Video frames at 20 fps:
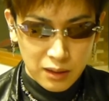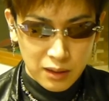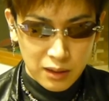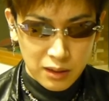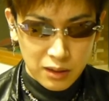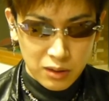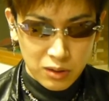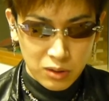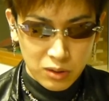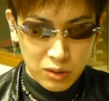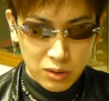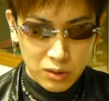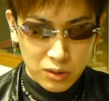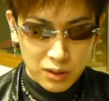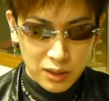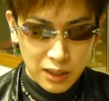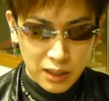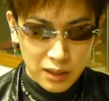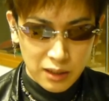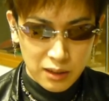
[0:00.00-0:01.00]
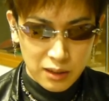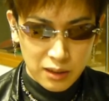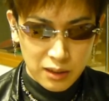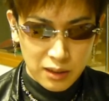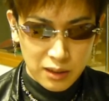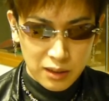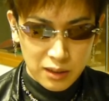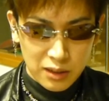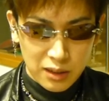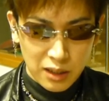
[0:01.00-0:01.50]
え日本国内、
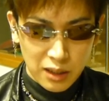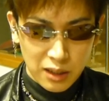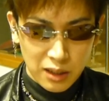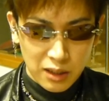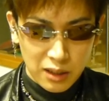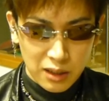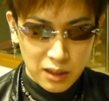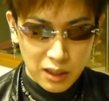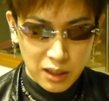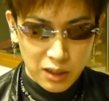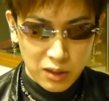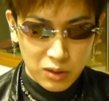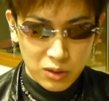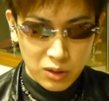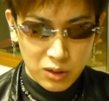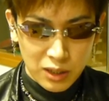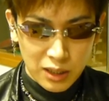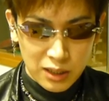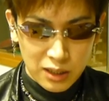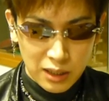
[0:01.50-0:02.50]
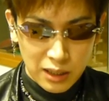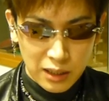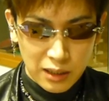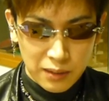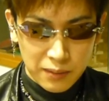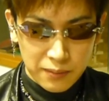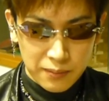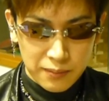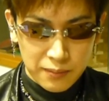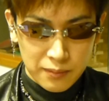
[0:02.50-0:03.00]
え正規品だけを取り扱
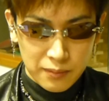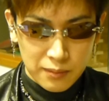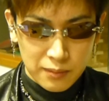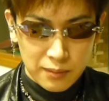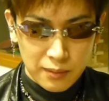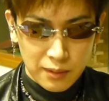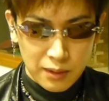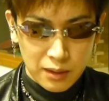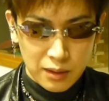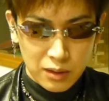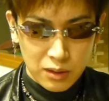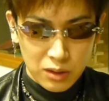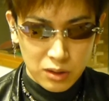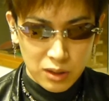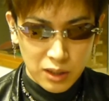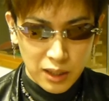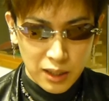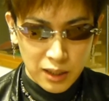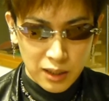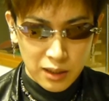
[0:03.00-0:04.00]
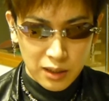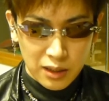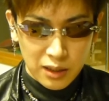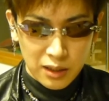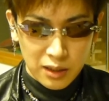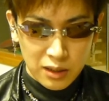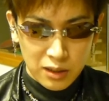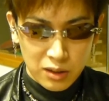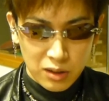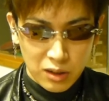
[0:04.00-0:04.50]
いそして、
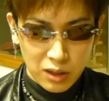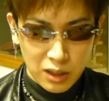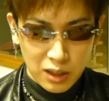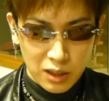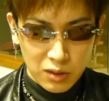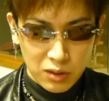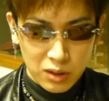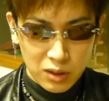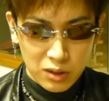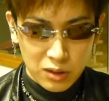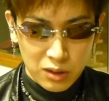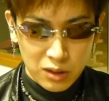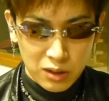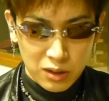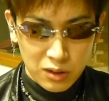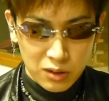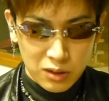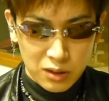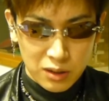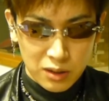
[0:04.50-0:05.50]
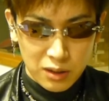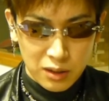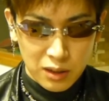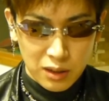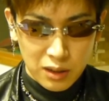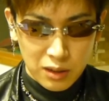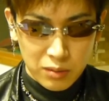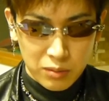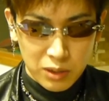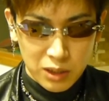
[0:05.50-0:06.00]
えそれらを一つ一つ
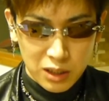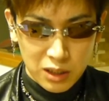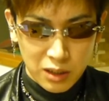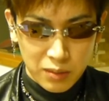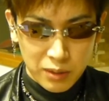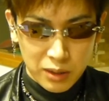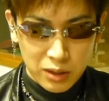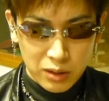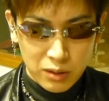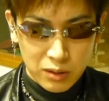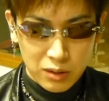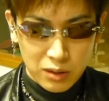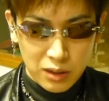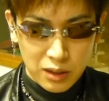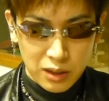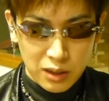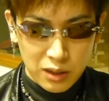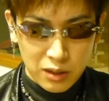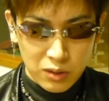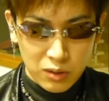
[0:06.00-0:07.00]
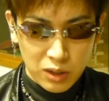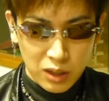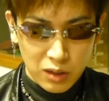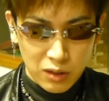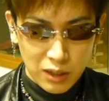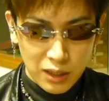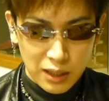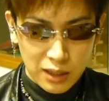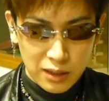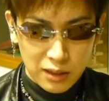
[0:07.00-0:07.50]
皆様の、えお
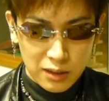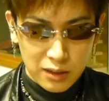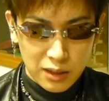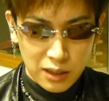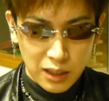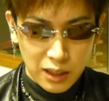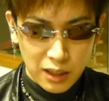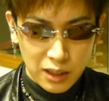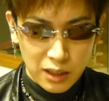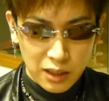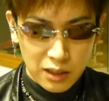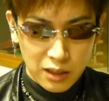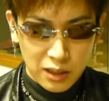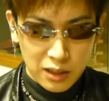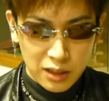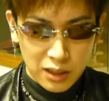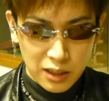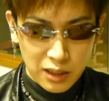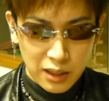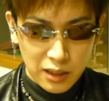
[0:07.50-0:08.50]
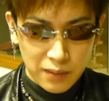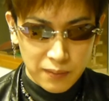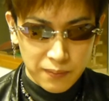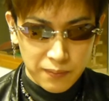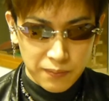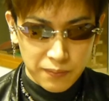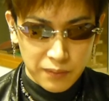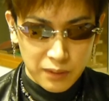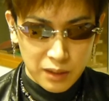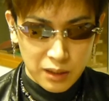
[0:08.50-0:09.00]
顔や使い方に合わせて
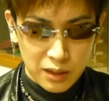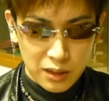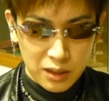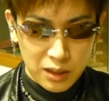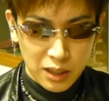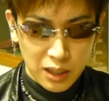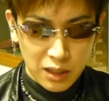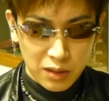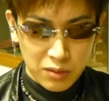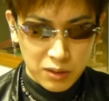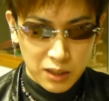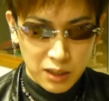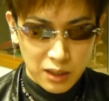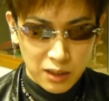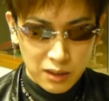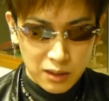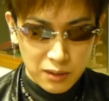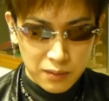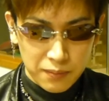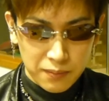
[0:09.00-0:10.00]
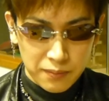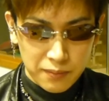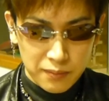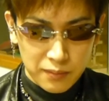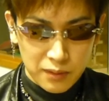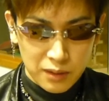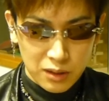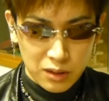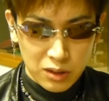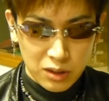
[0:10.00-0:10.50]
しっかりフィッティング
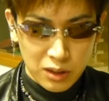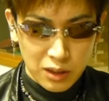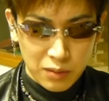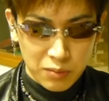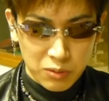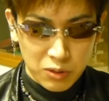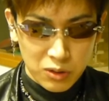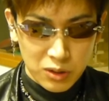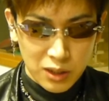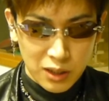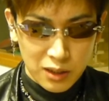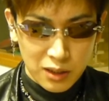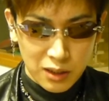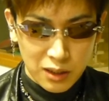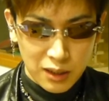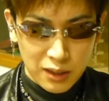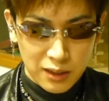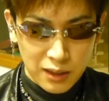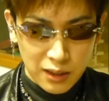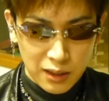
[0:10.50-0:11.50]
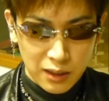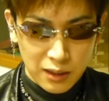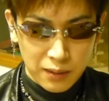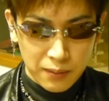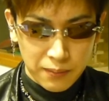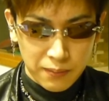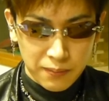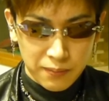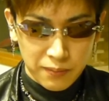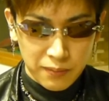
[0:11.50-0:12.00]
チューンアップをさせていただ
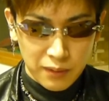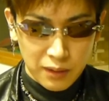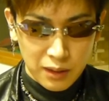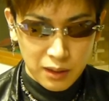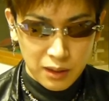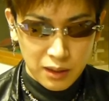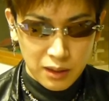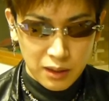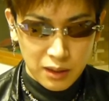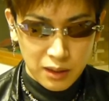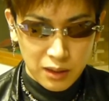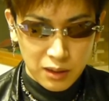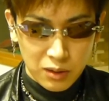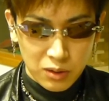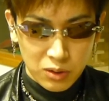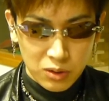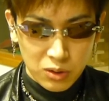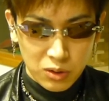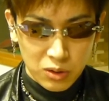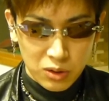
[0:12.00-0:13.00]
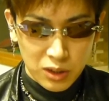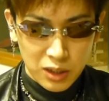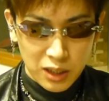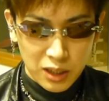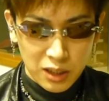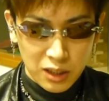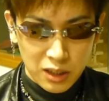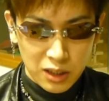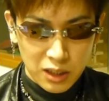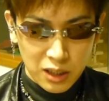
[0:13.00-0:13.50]
き、え本当
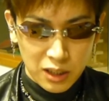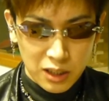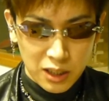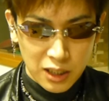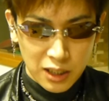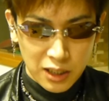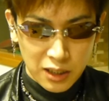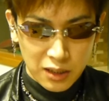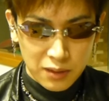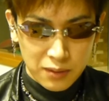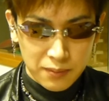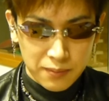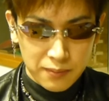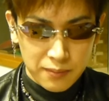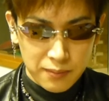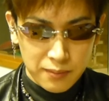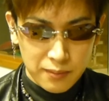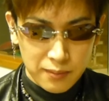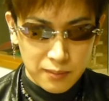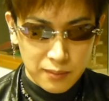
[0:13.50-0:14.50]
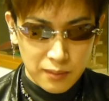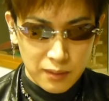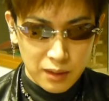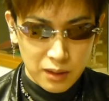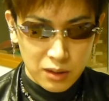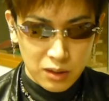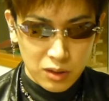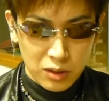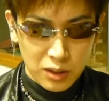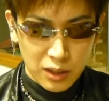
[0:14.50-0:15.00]
に気に入っただける
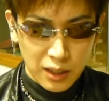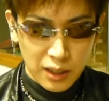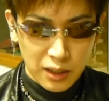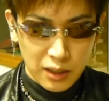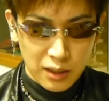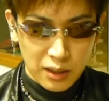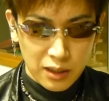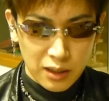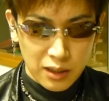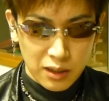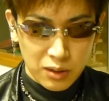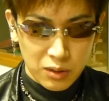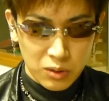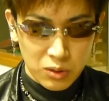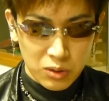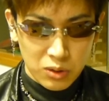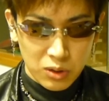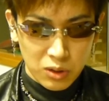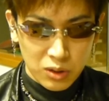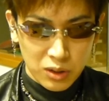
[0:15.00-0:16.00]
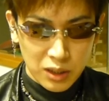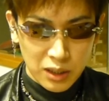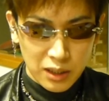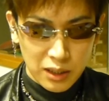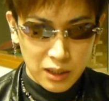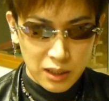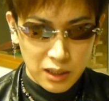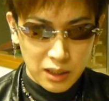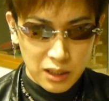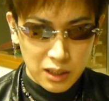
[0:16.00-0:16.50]
そして、え本当
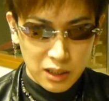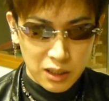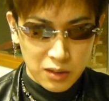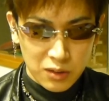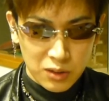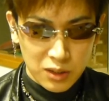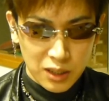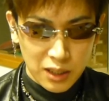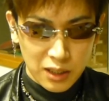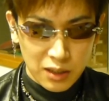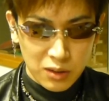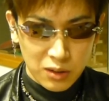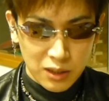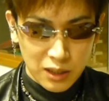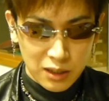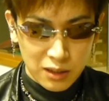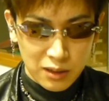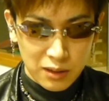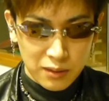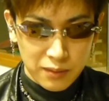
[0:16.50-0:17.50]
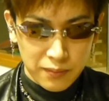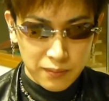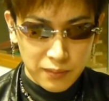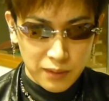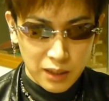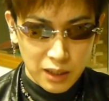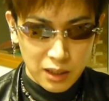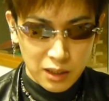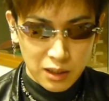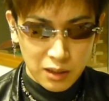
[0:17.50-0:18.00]
にあなたの力となる
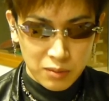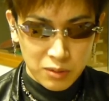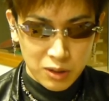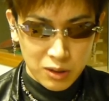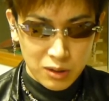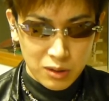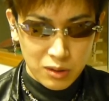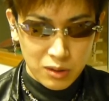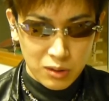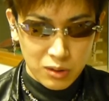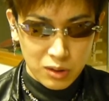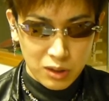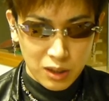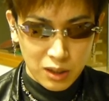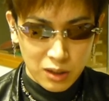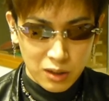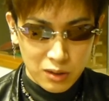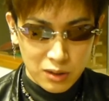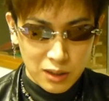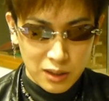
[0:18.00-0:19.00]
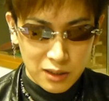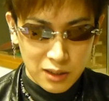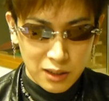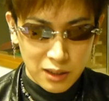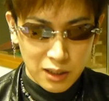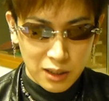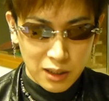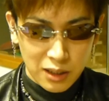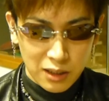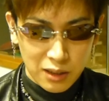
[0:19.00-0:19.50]
アイテムをご提供さ
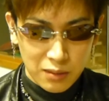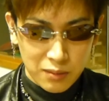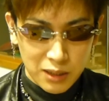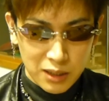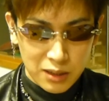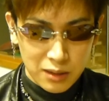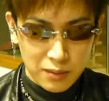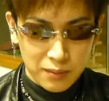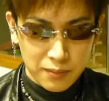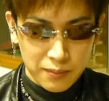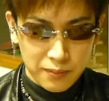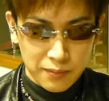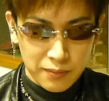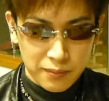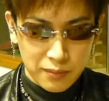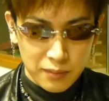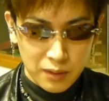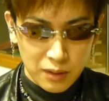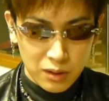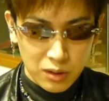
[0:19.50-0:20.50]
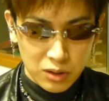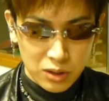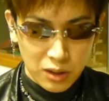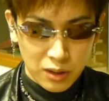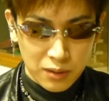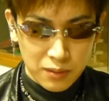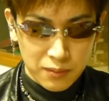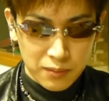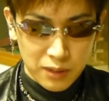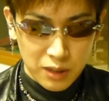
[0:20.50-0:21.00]
せていただきますどう
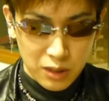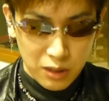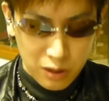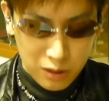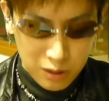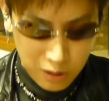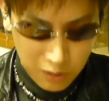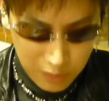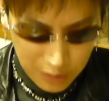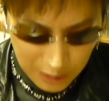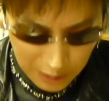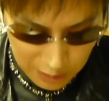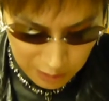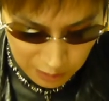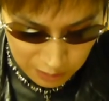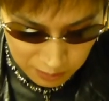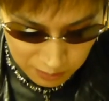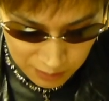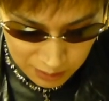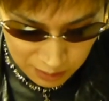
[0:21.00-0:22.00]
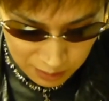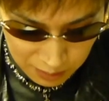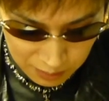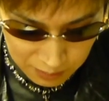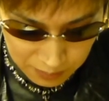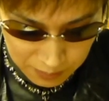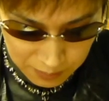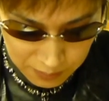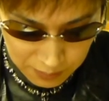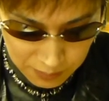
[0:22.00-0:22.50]
ぞよろしくお願いいたしま
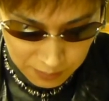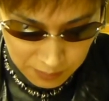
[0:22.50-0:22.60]
す